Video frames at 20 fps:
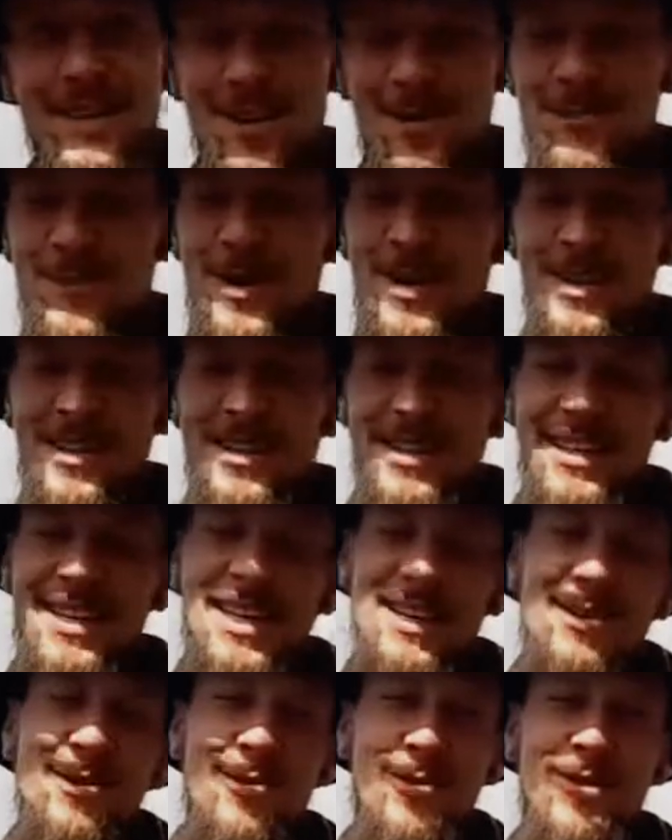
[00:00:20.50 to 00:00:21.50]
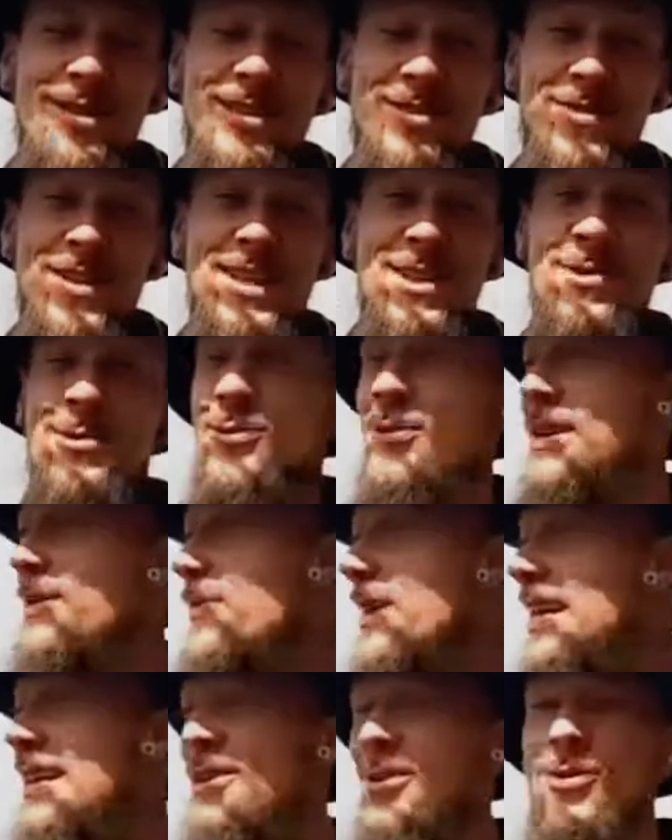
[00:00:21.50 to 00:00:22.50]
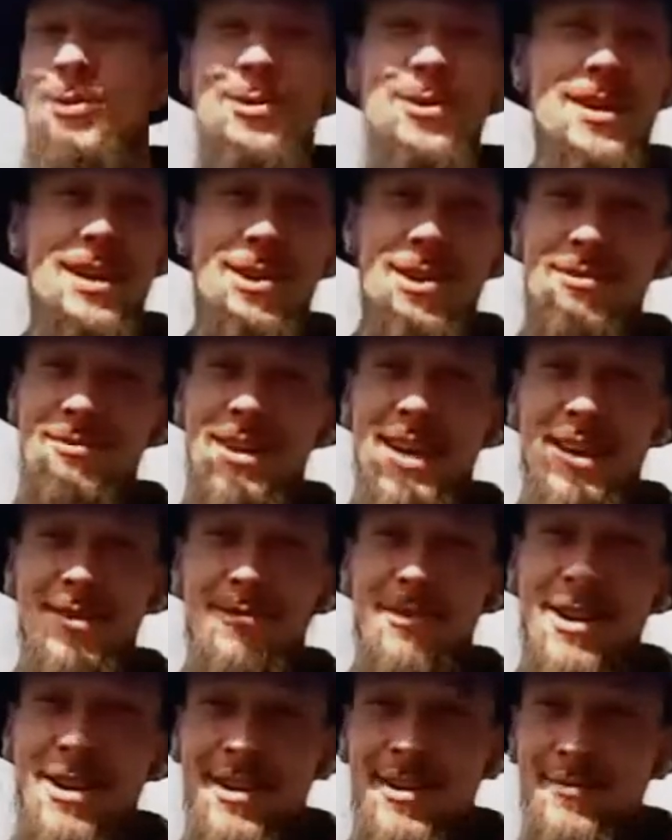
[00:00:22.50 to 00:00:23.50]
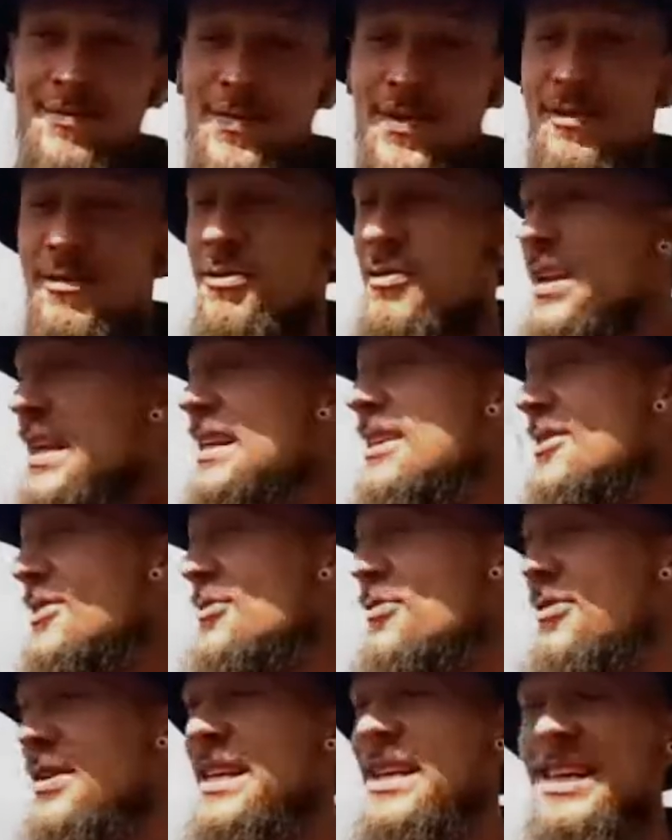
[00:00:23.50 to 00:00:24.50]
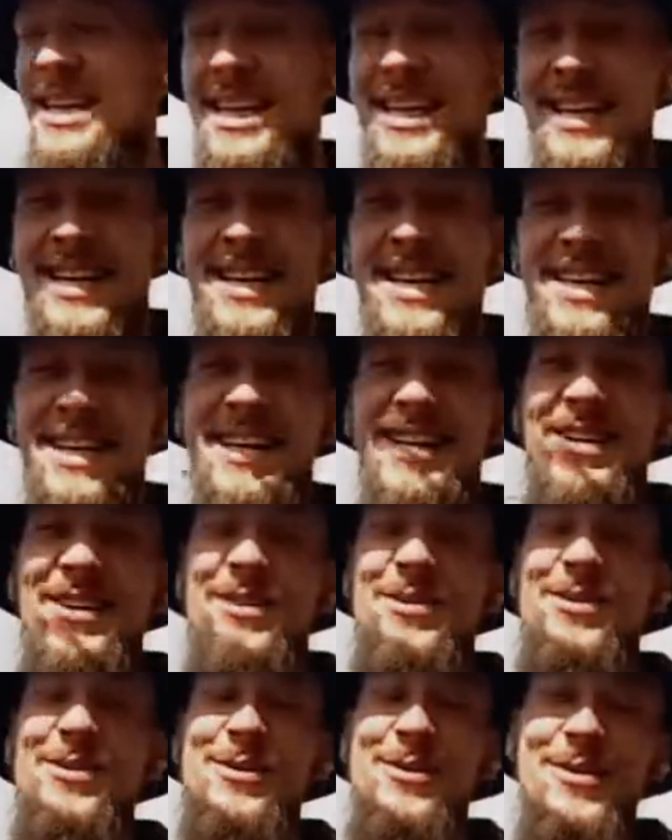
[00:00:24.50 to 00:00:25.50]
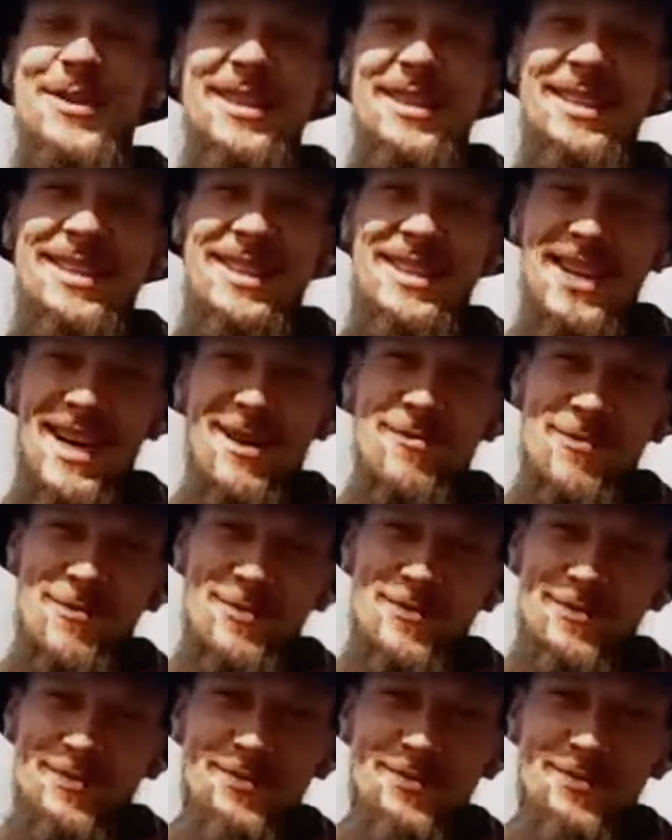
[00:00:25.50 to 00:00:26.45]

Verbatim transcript: heute nochmal ein ganz kurzes Video. Im Hintergrund läuft einfach viel zu viel. Und ja,